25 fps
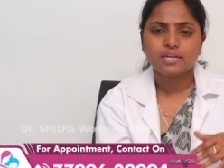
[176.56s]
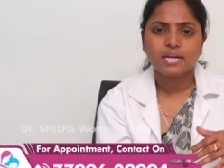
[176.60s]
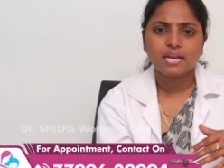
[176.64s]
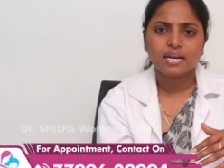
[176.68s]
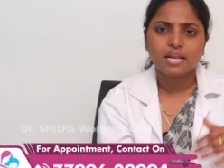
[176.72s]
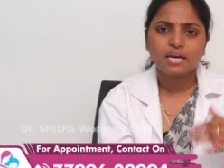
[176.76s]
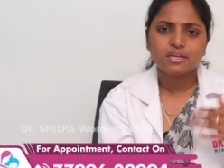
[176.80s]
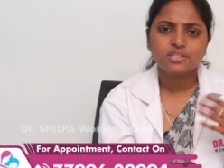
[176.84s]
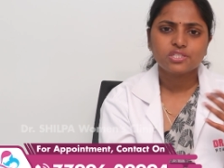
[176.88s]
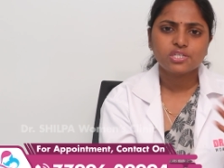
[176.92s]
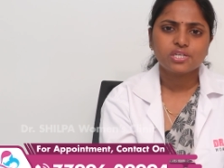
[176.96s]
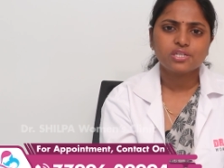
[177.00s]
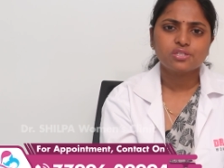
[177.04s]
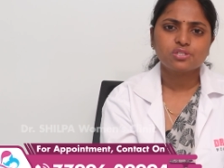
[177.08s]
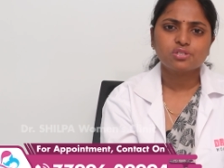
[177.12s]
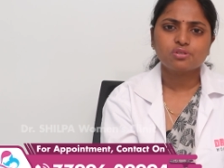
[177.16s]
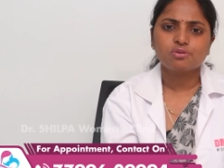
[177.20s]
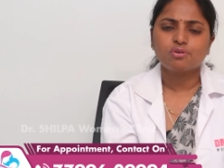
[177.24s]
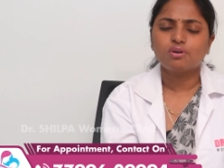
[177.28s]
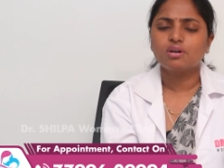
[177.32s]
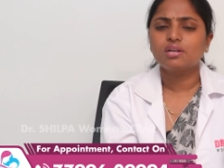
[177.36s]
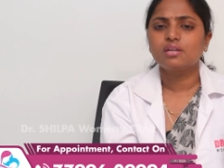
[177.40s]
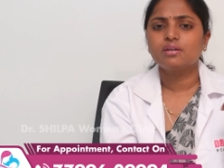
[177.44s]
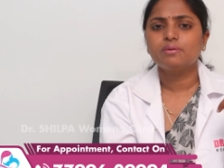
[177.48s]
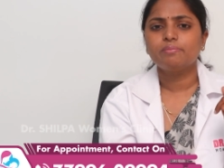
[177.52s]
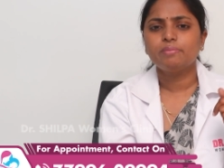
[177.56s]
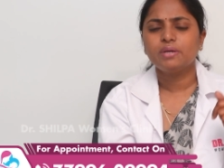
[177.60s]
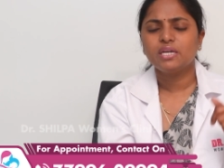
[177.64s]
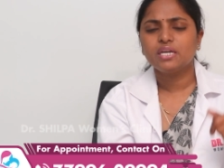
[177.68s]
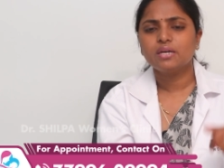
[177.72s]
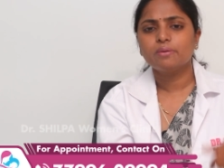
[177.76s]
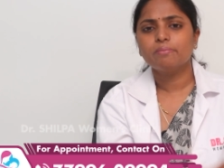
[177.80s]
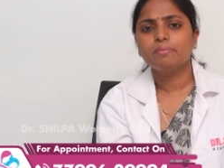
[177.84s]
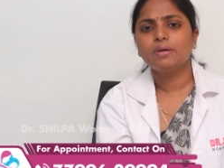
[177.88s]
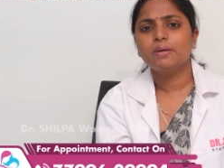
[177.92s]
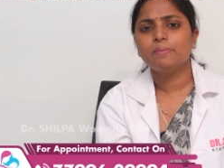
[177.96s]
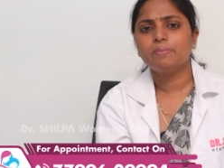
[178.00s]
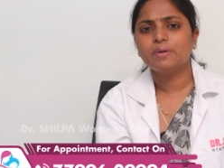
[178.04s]
ఎలా చేసుకోవాలి
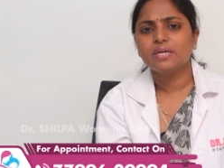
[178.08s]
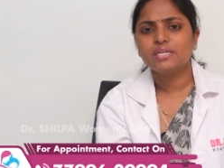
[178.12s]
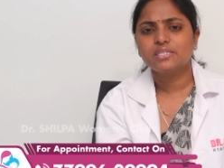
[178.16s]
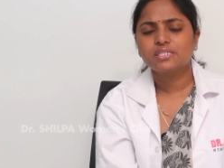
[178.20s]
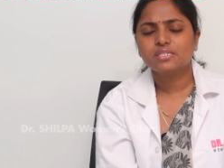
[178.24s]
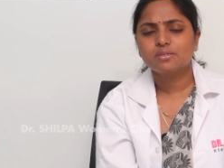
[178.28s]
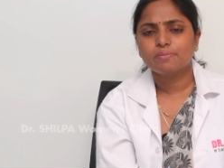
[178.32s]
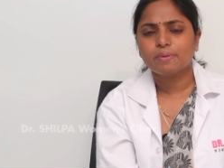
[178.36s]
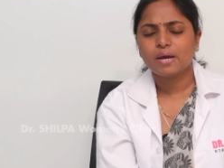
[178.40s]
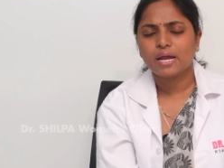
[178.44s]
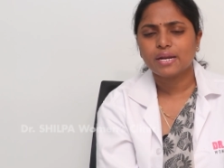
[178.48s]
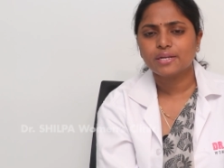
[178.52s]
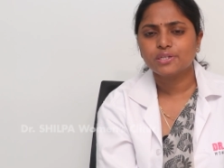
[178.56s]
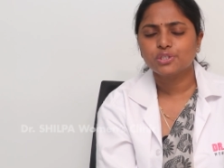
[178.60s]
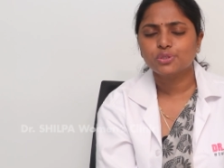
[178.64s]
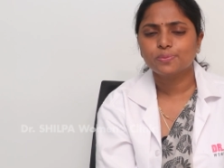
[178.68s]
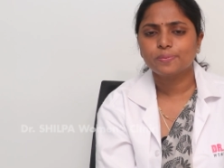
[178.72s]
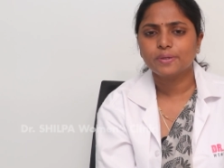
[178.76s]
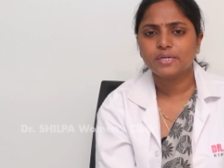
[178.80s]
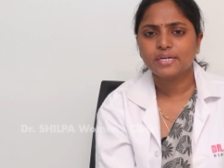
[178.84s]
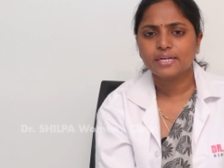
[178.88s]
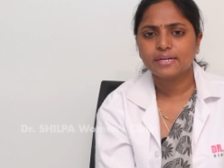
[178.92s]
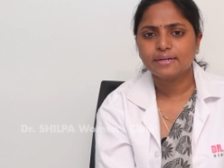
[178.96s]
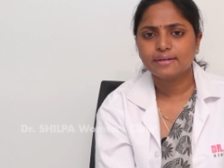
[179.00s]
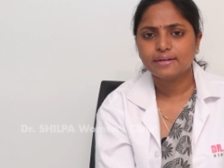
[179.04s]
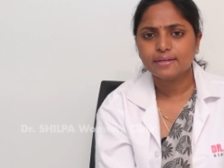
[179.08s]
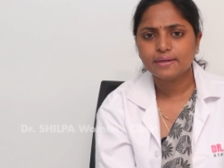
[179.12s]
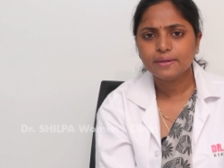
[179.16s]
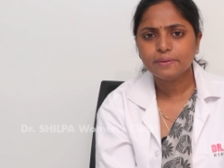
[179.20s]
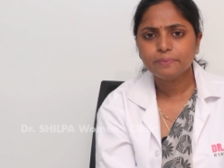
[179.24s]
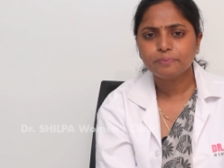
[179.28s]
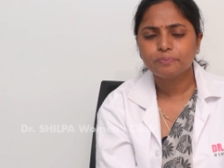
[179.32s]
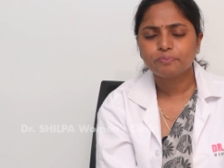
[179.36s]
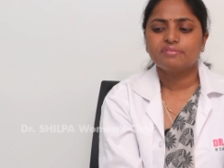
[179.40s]
బిఎంఐ బేస్డ్ మేనేజ్మెంట్ అంటే